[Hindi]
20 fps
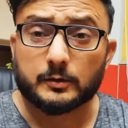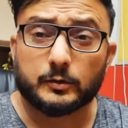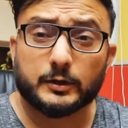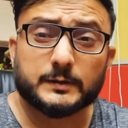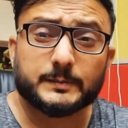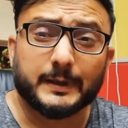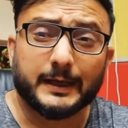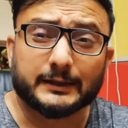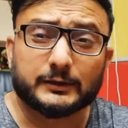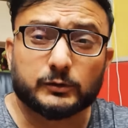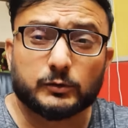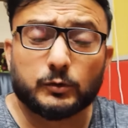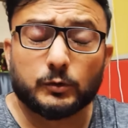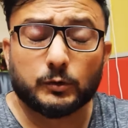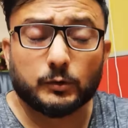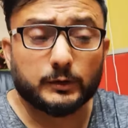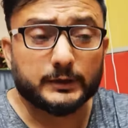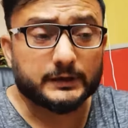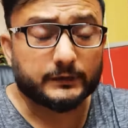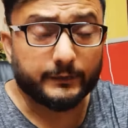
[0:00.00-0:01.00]
तो इस बात को
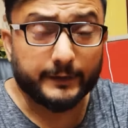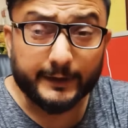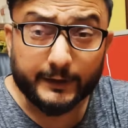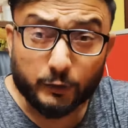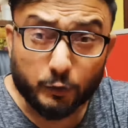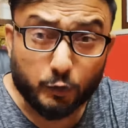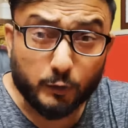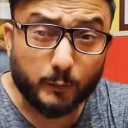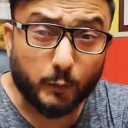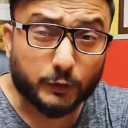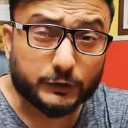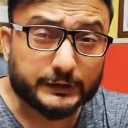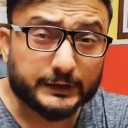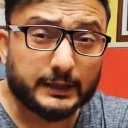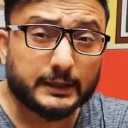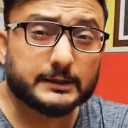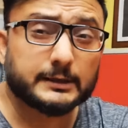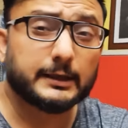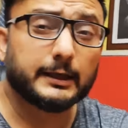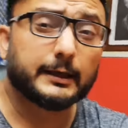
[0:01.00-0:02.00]
इस वीडियो को बहुत
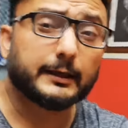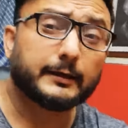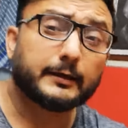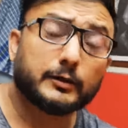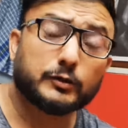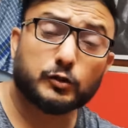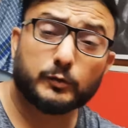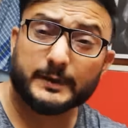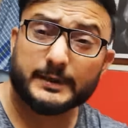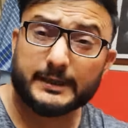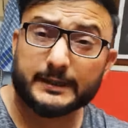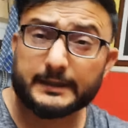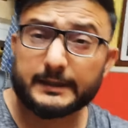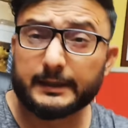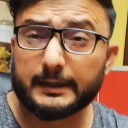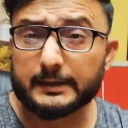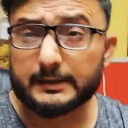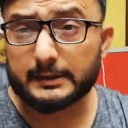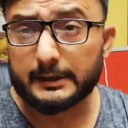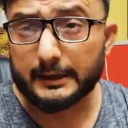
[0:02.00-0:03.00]
सीरियसली लेना और जो बच्चे
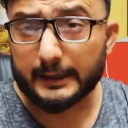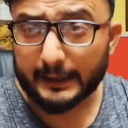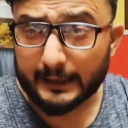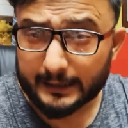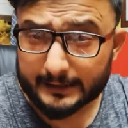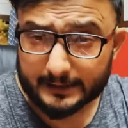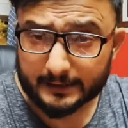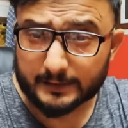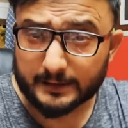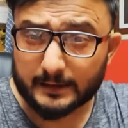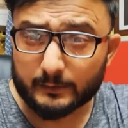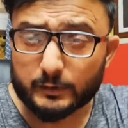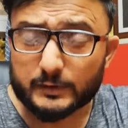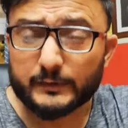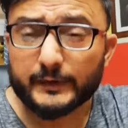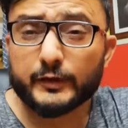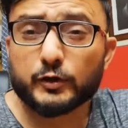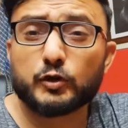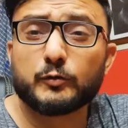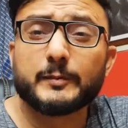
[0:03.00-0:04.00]
सीरियसली नहीं ले सकते वो
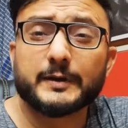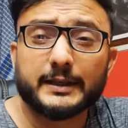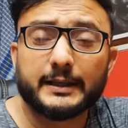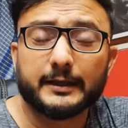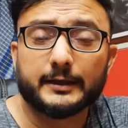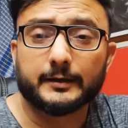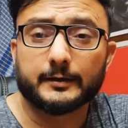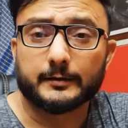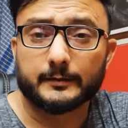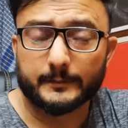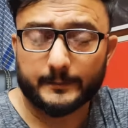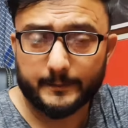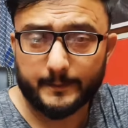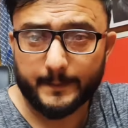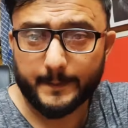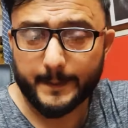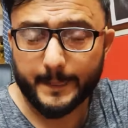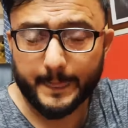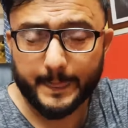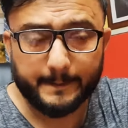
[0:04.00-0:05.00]
इस वीडियो को मत देखना
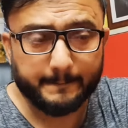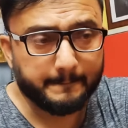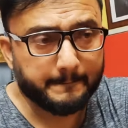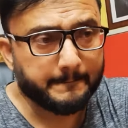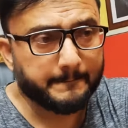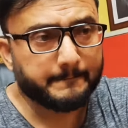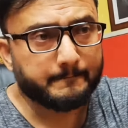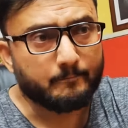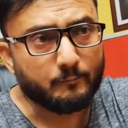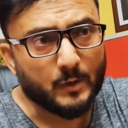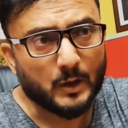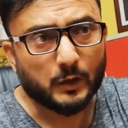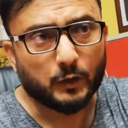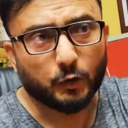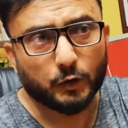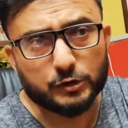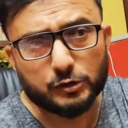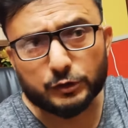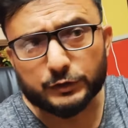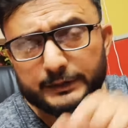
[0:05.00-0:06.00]

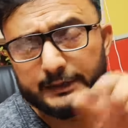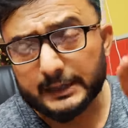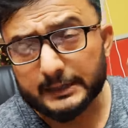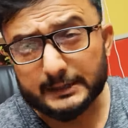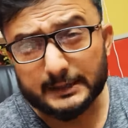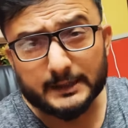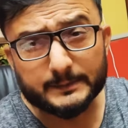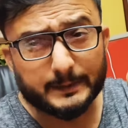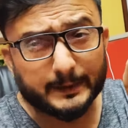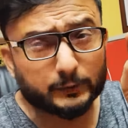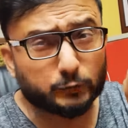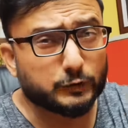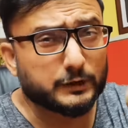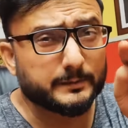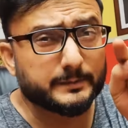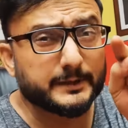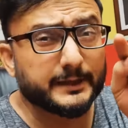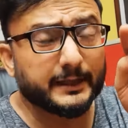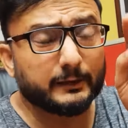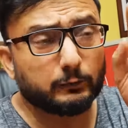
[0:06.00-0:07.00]
और जो सीरियसली इस बात को
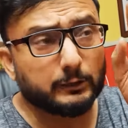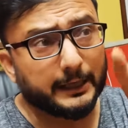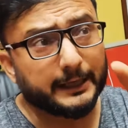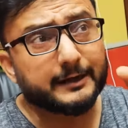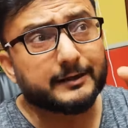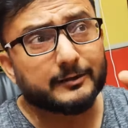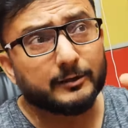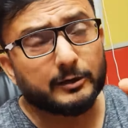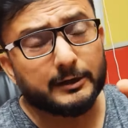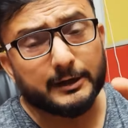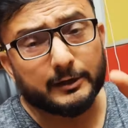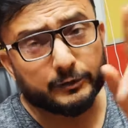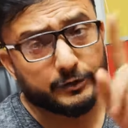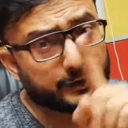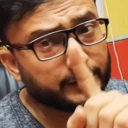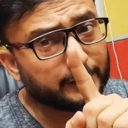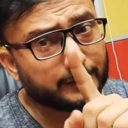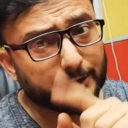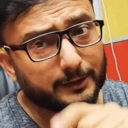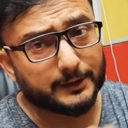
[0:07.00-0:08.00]
समझेंगे वो लाइक करना और
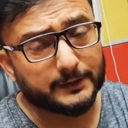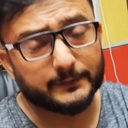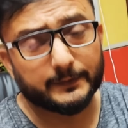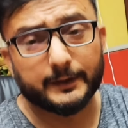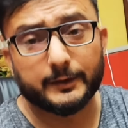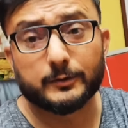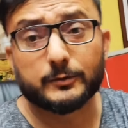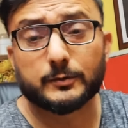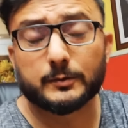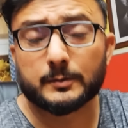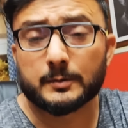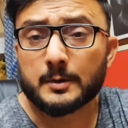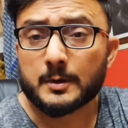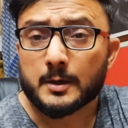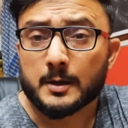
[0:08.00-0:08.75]
शेयर करना इस वीडियो को